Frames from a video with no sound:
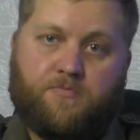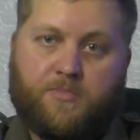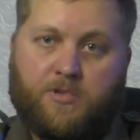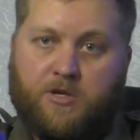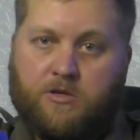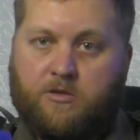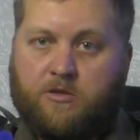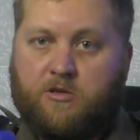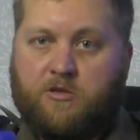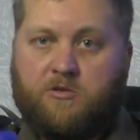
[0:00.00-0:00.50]

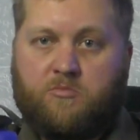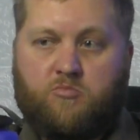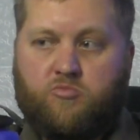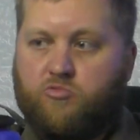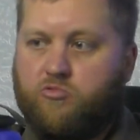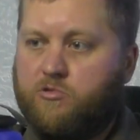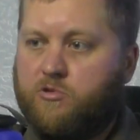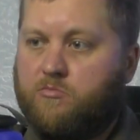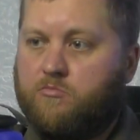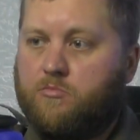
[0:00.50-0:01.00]
Это с
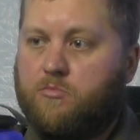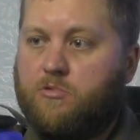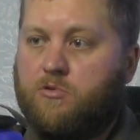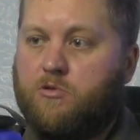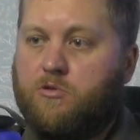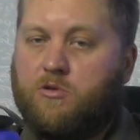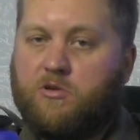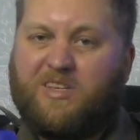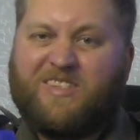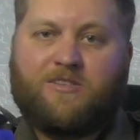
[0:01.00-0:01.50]
буром,
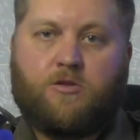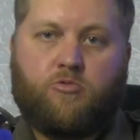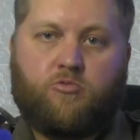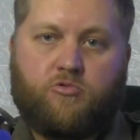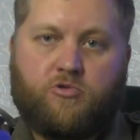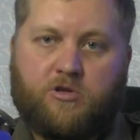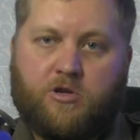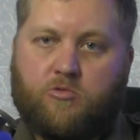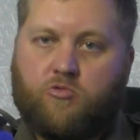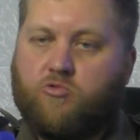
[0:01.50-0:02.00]
с
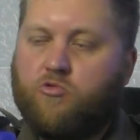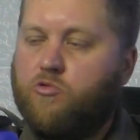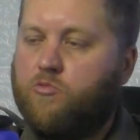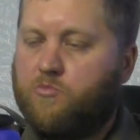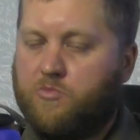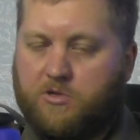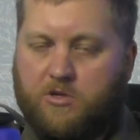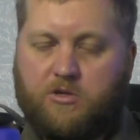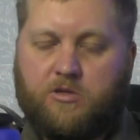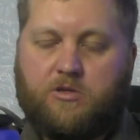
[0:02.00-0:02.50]

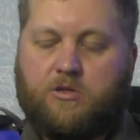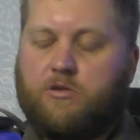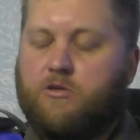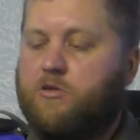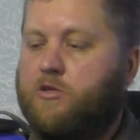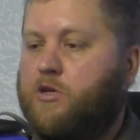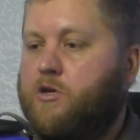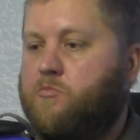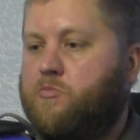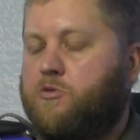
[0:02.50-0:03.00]
рюкзаком, со
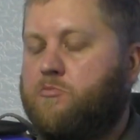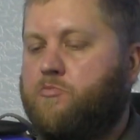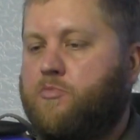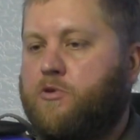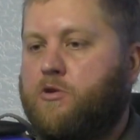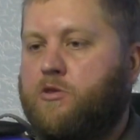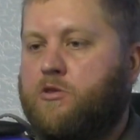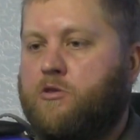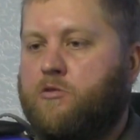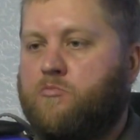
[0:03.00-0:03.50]
снастями,
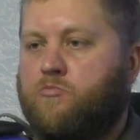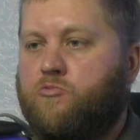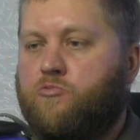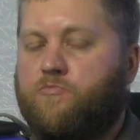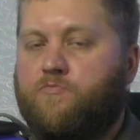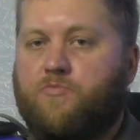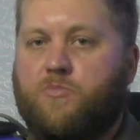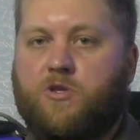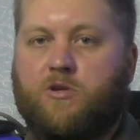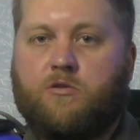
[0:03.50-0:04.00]

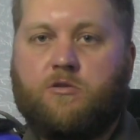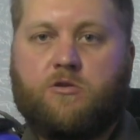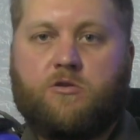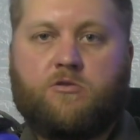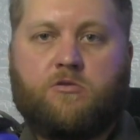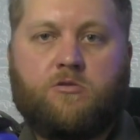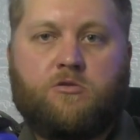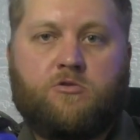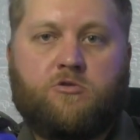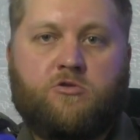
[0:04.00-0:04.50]
поэтому,
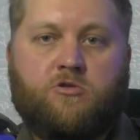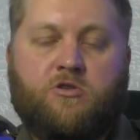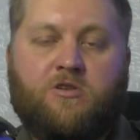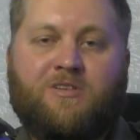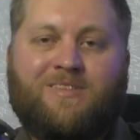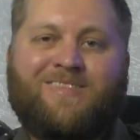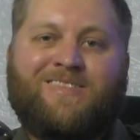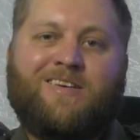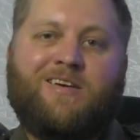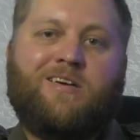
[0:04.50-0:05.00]
конечно
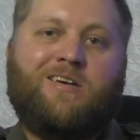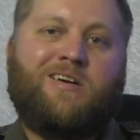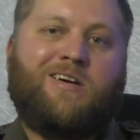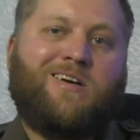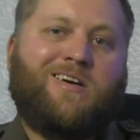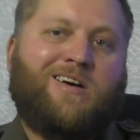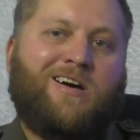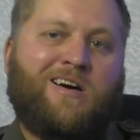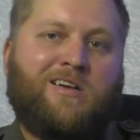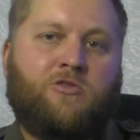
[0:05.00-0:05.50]
же, на
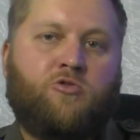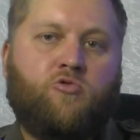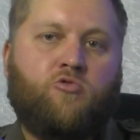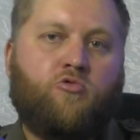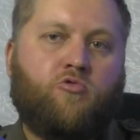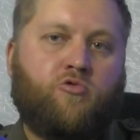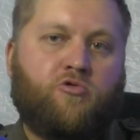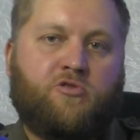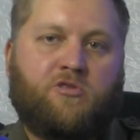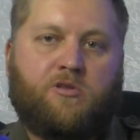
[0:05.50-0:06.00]

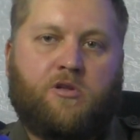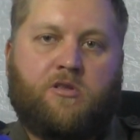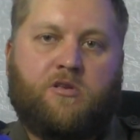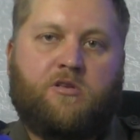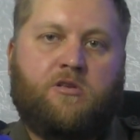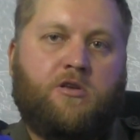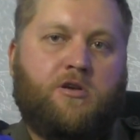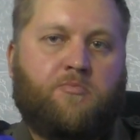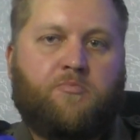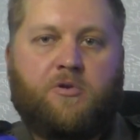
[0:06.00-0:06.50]
одной
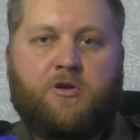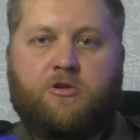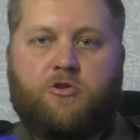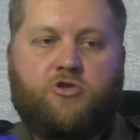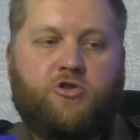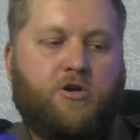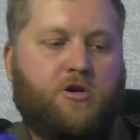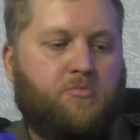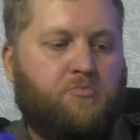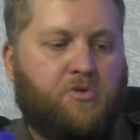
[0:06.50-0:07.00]
стороне
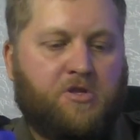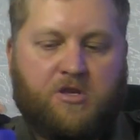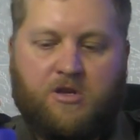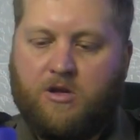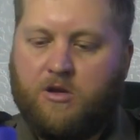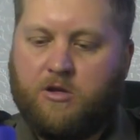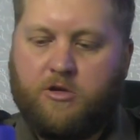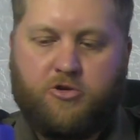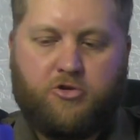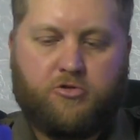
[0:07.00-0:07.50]
плеча
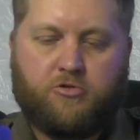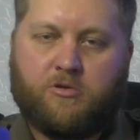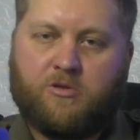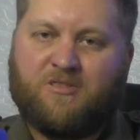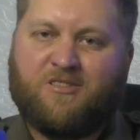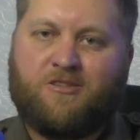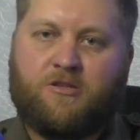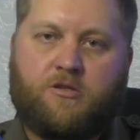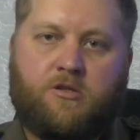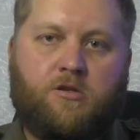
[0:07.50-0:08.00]
мне лично
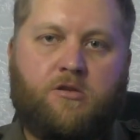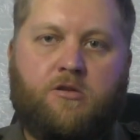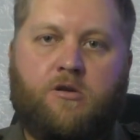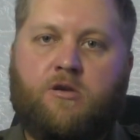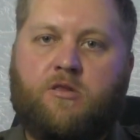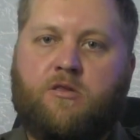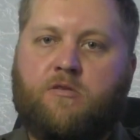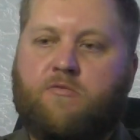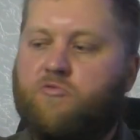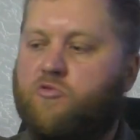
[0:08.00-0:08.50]
носить
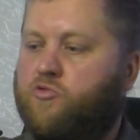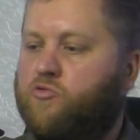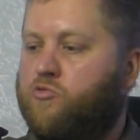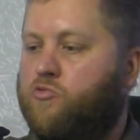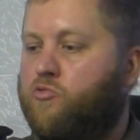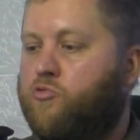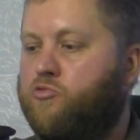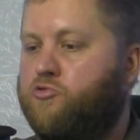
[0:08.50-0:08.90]
это все